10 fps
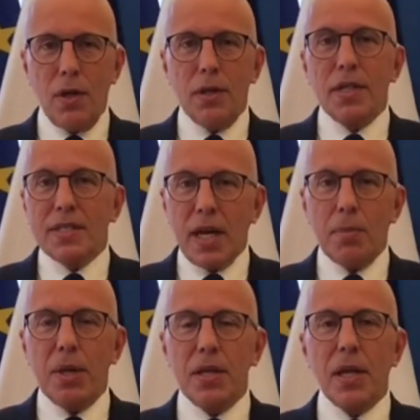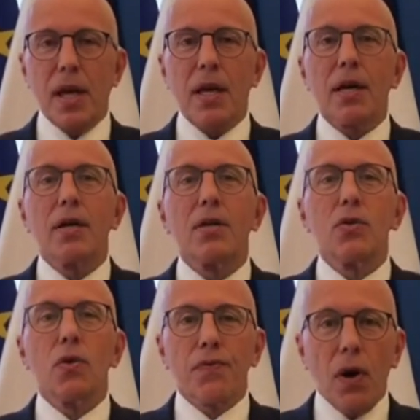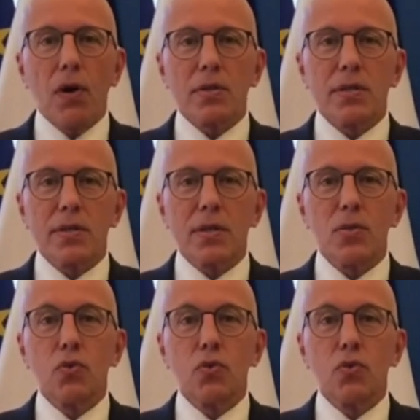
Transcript: des Arméniens de France.